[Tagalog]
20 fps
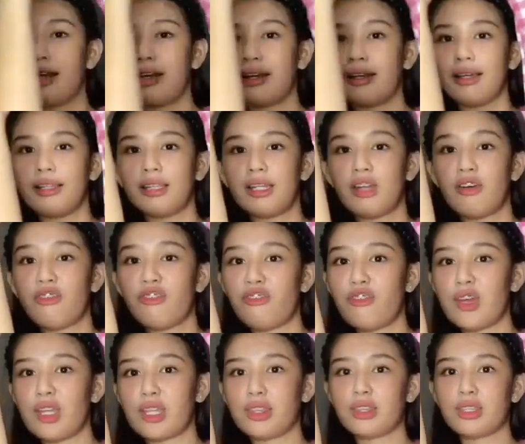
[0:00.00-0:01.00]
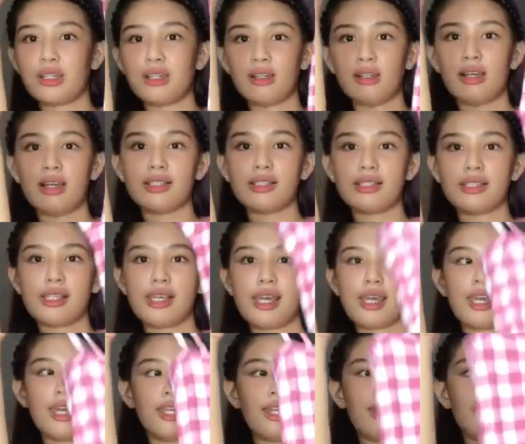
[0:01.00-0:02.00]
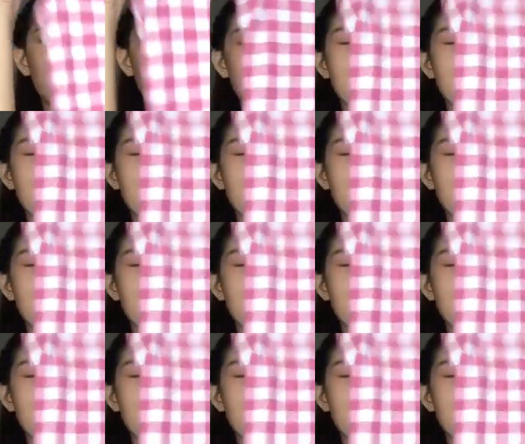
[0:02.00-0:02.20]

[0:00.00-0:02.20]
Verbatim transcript: Ganda ng fit. As in.